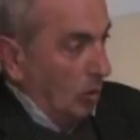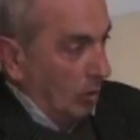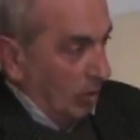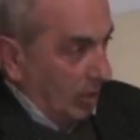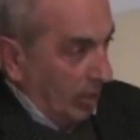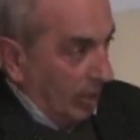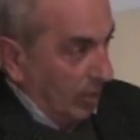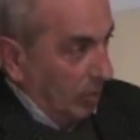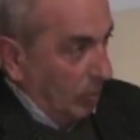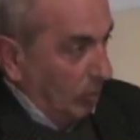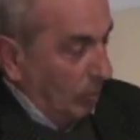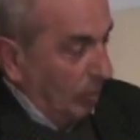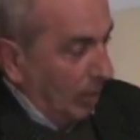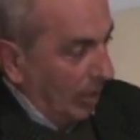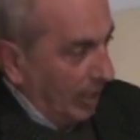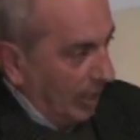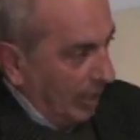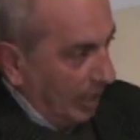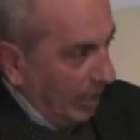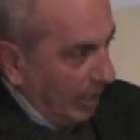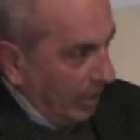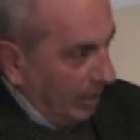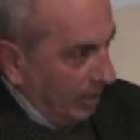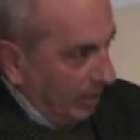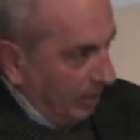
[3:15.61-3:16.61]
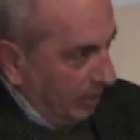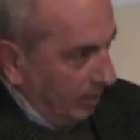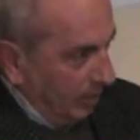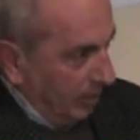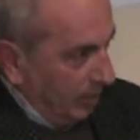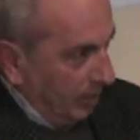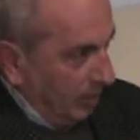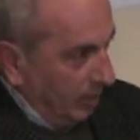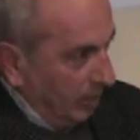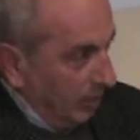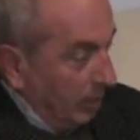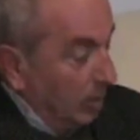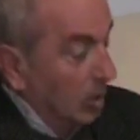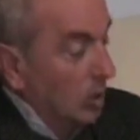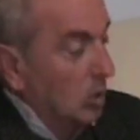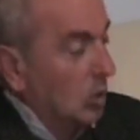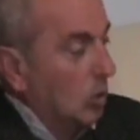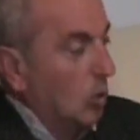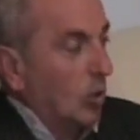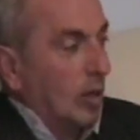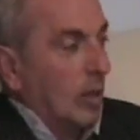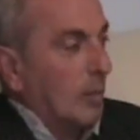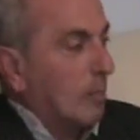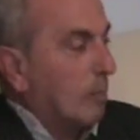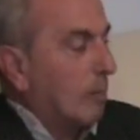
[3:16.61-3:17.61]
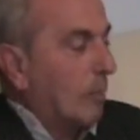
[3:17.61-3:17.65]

corretto qual era, non è